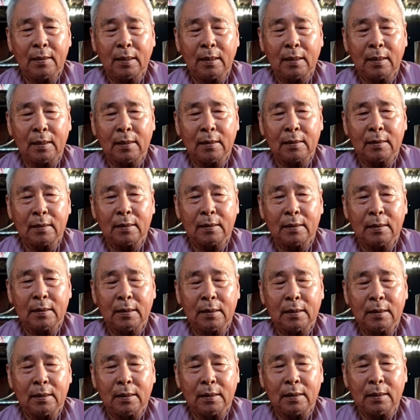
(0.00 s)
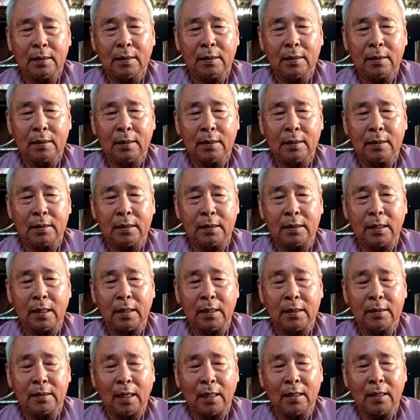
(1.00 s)
Đó.
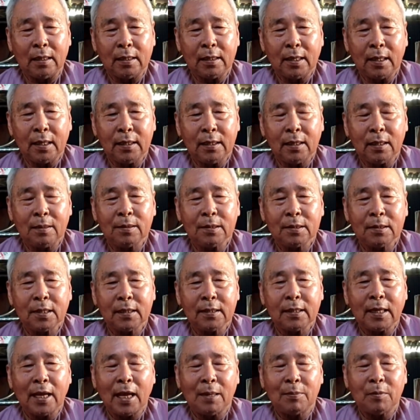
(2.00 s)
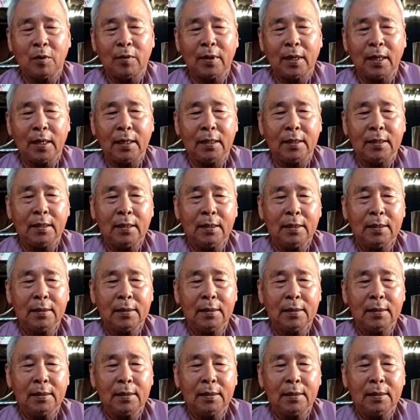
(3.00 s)
vì từ khi đức thích ca mâu ni